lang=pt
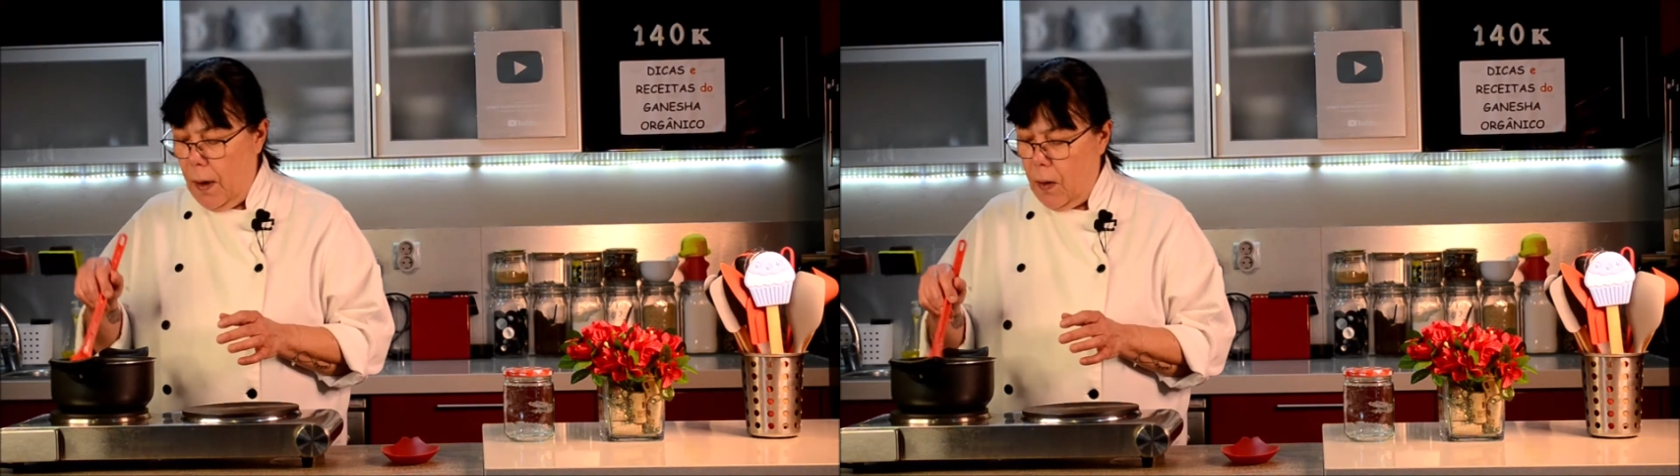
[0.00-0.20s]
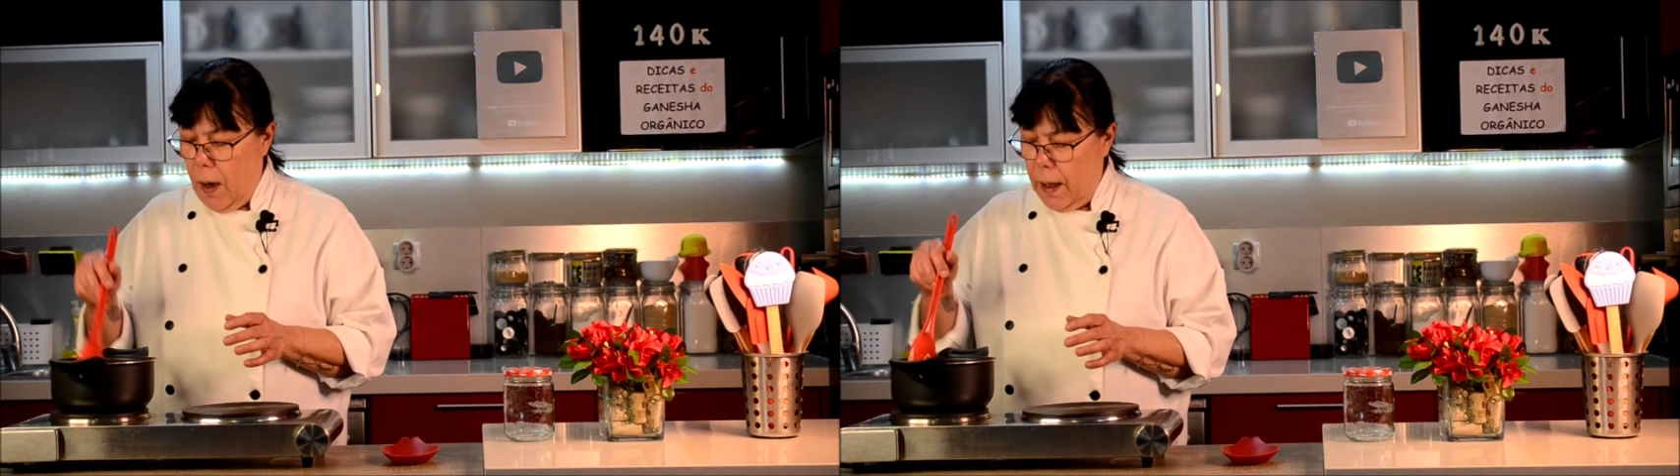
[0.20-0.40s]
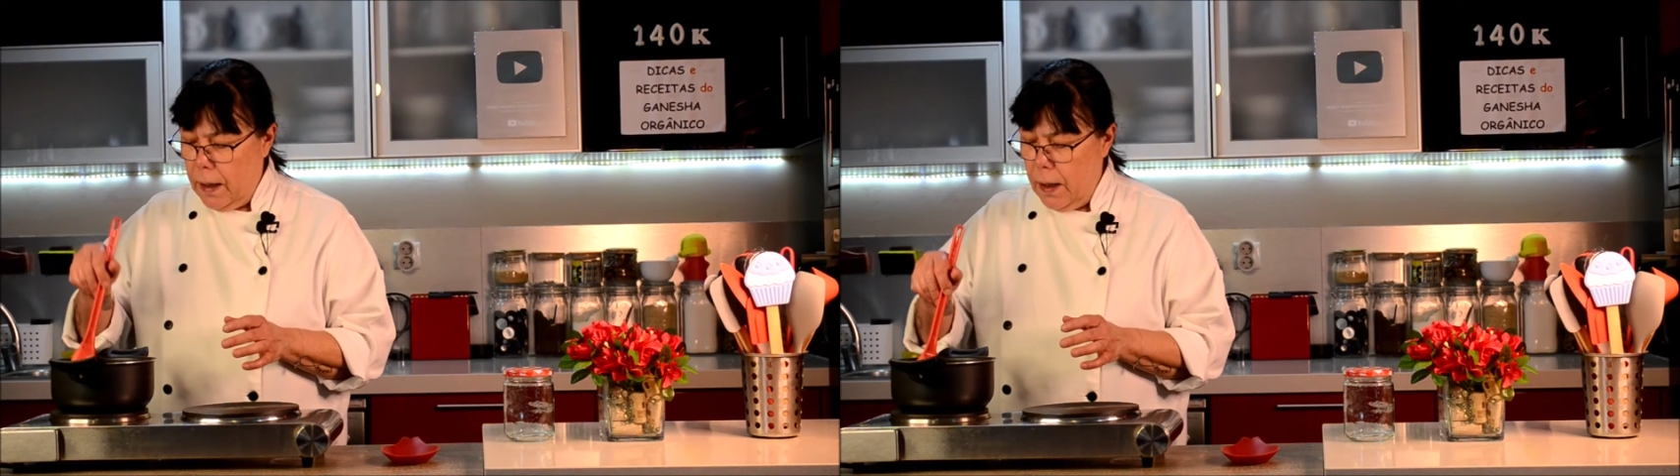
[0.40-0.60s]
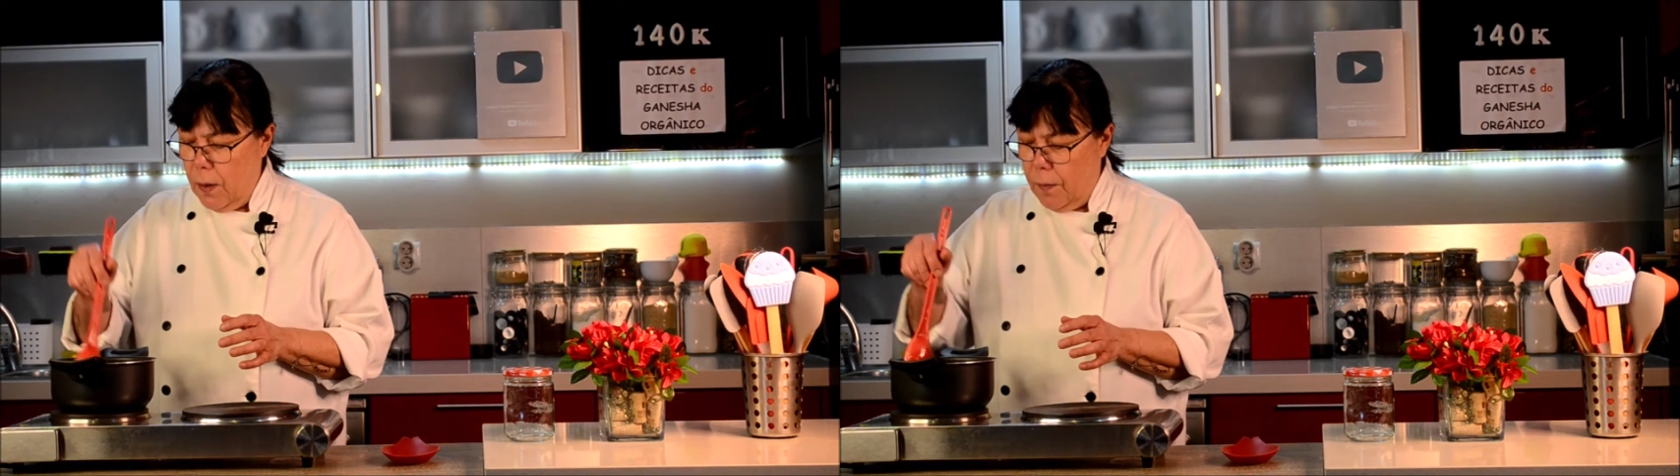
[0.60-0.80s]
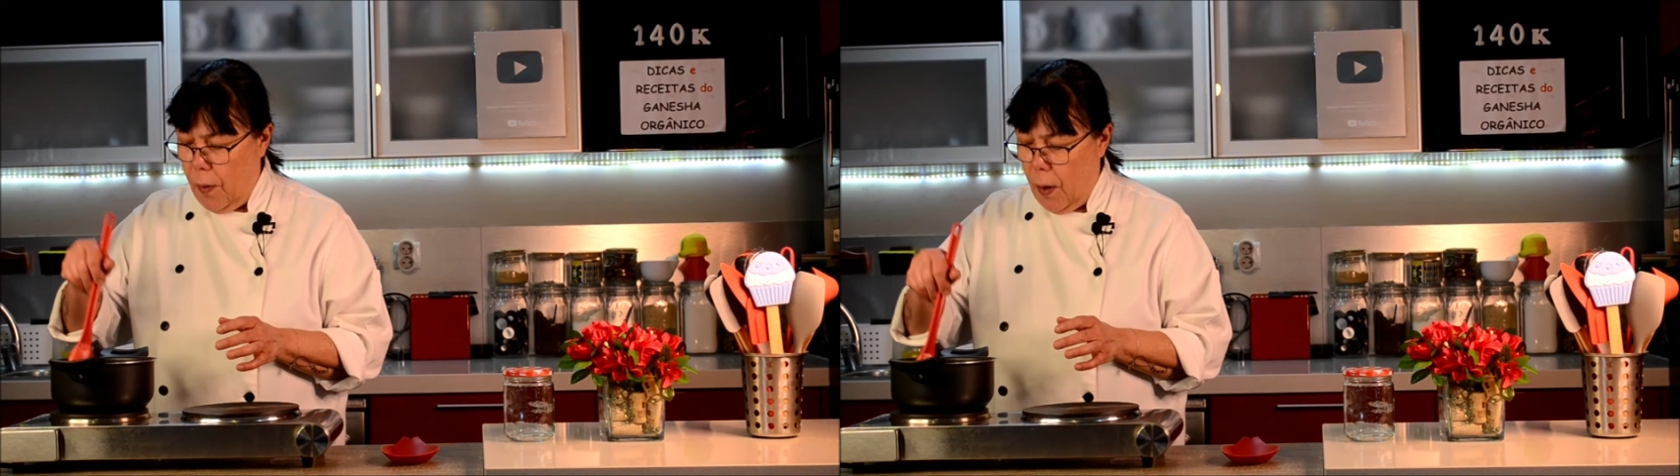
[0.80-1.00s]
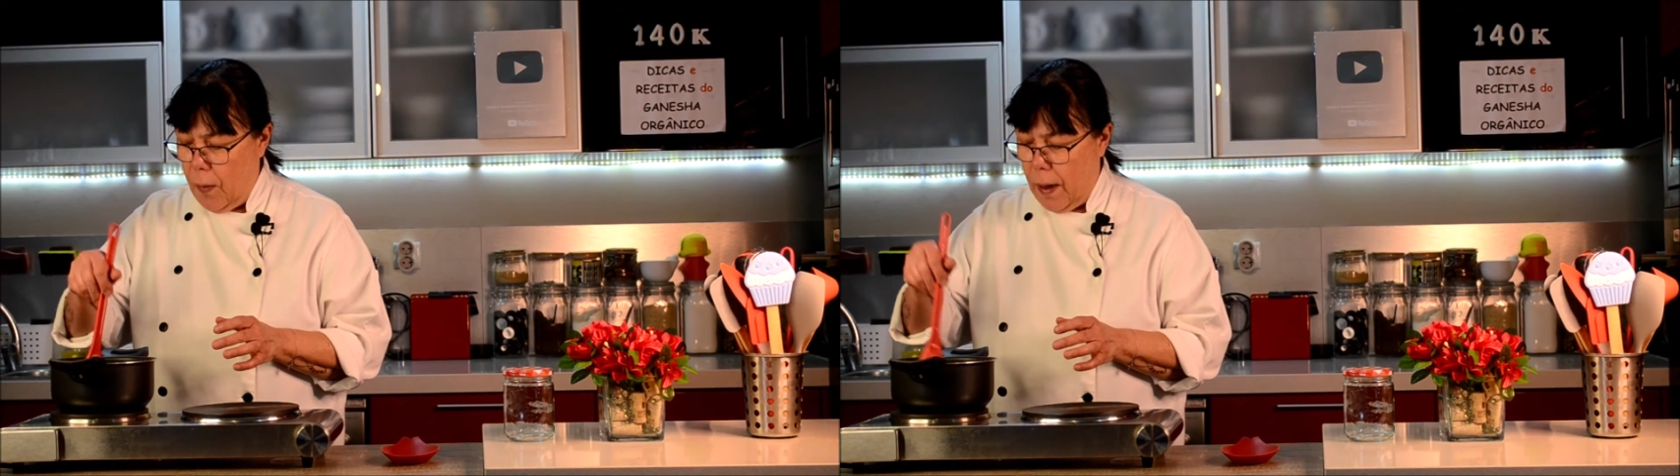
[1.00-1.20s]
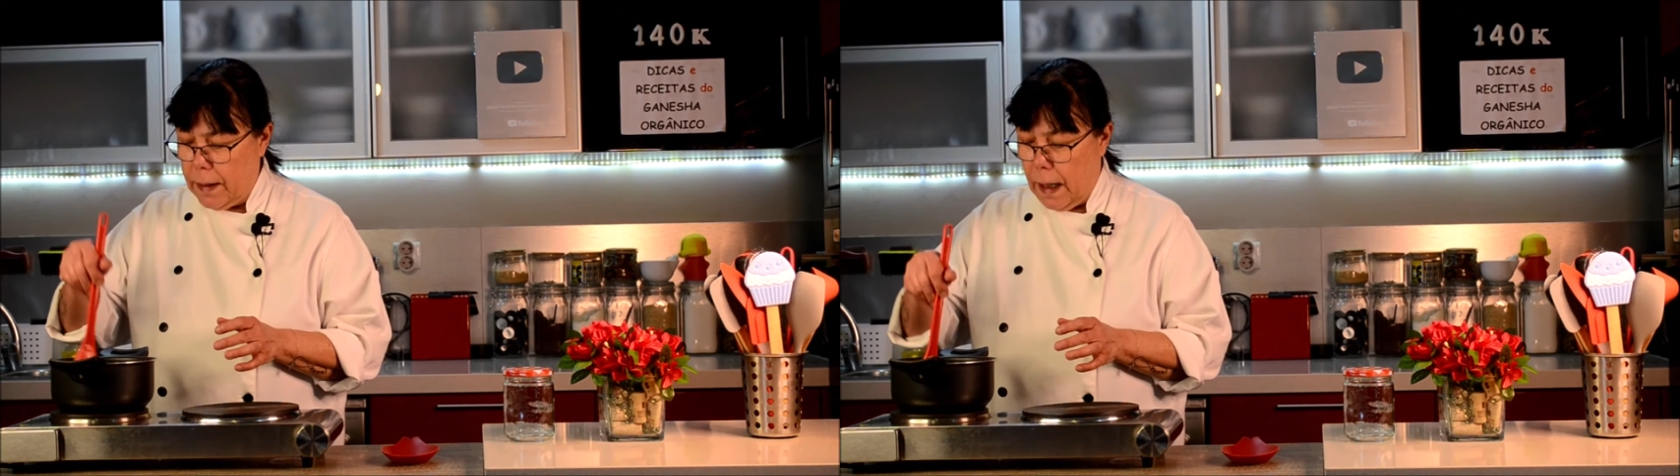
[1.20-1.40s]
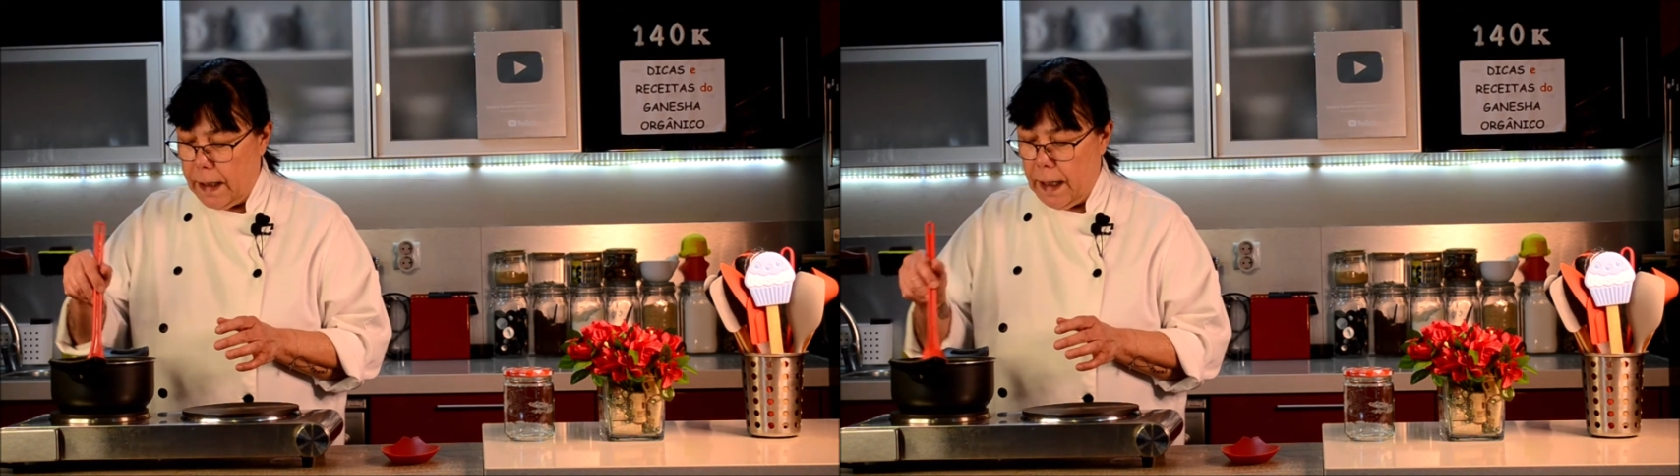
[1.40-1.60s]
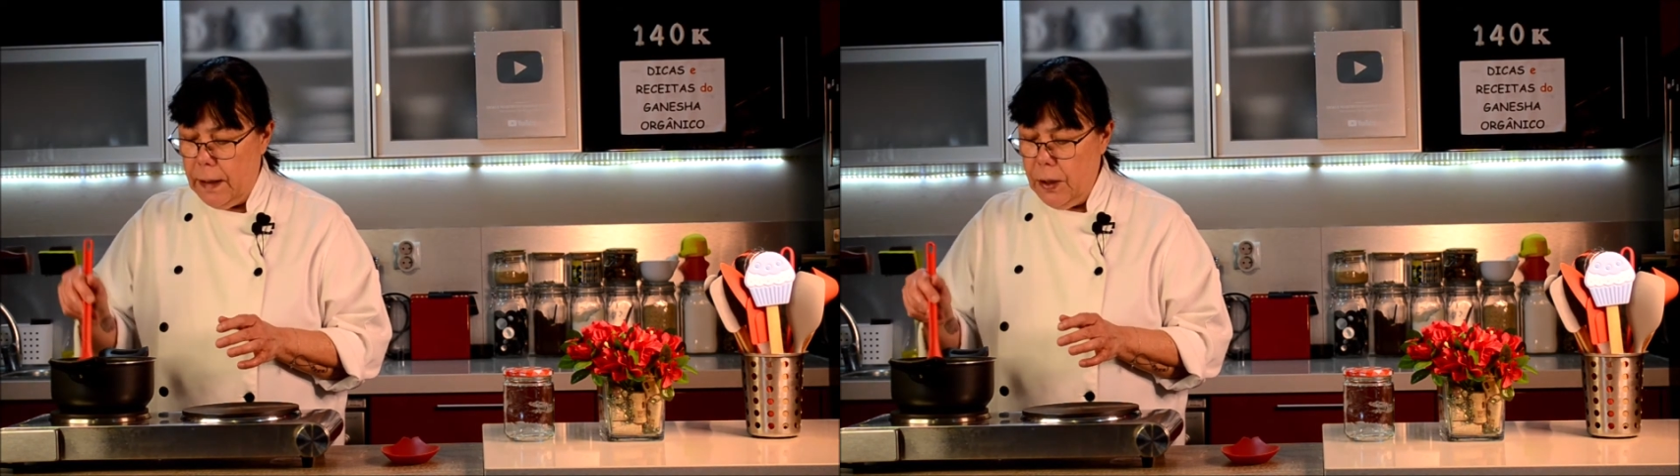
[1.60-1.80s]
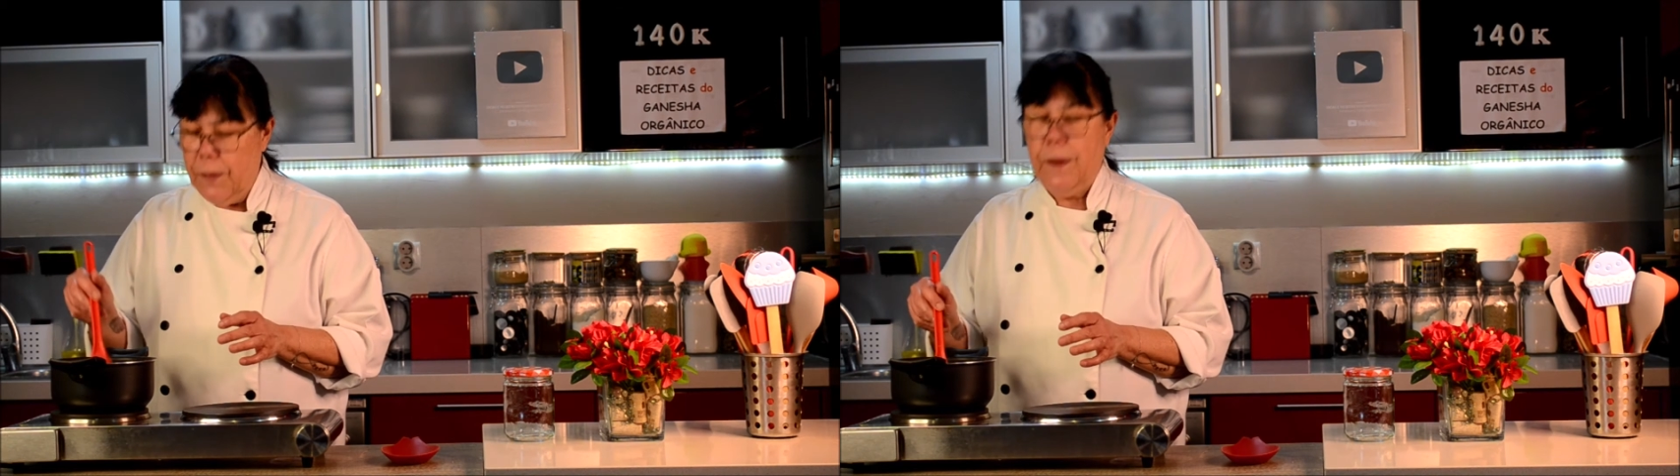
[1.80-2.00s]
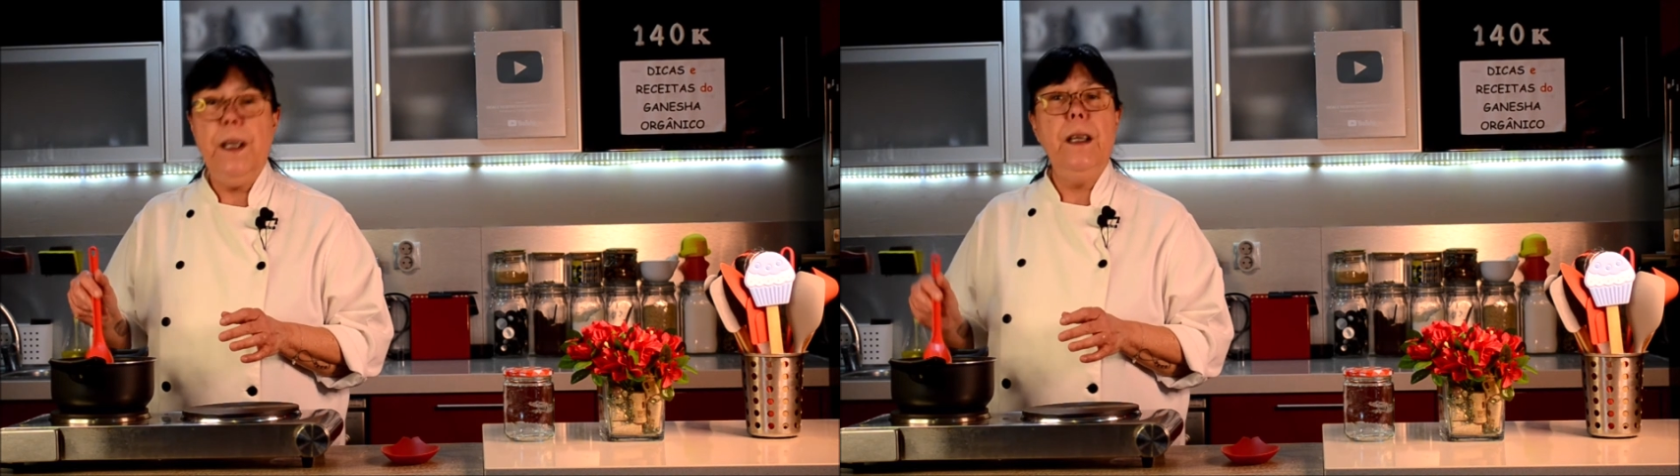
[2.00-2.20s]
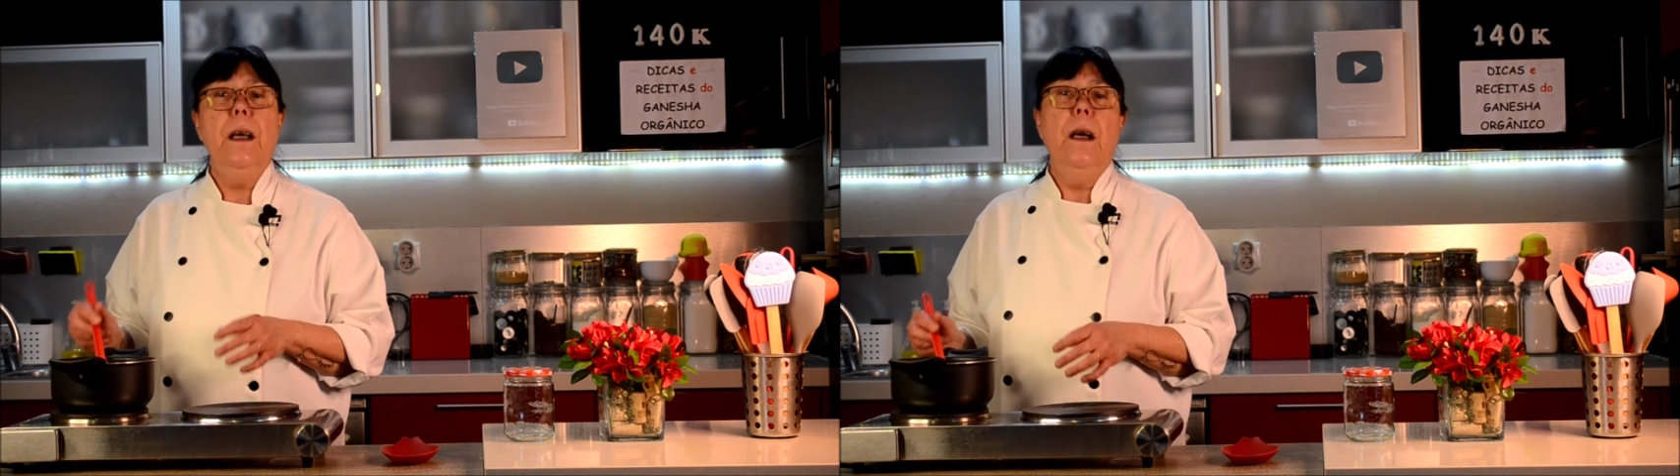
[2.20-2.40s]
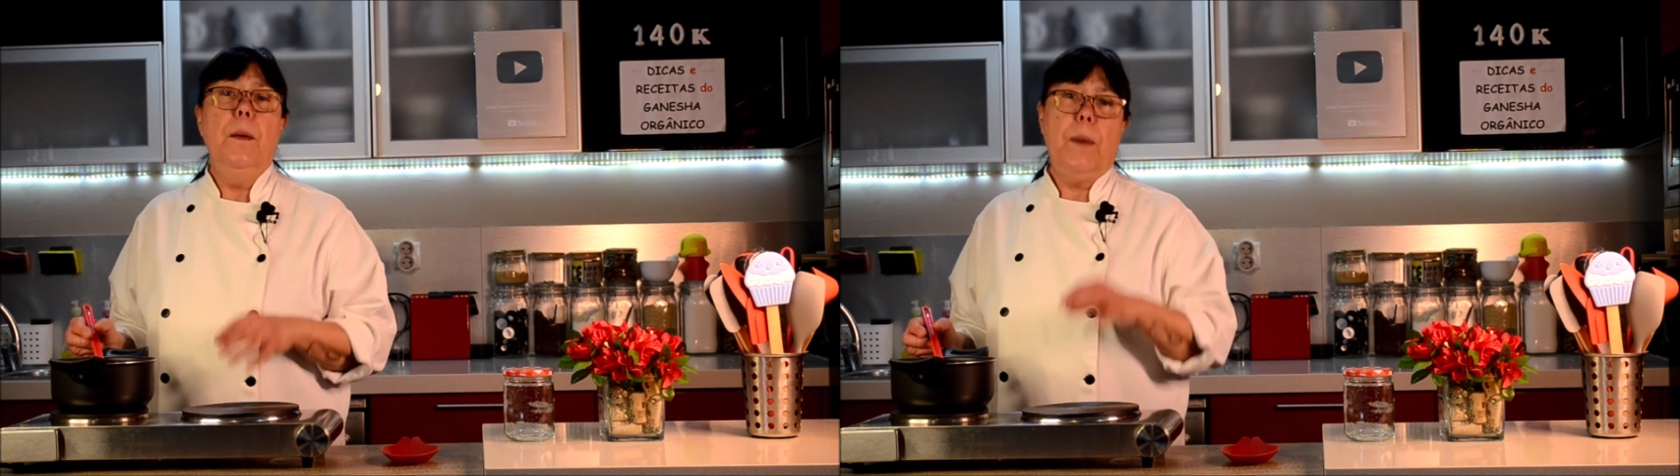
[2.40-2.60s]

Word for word: agora eu vou aguardar que ela esfrie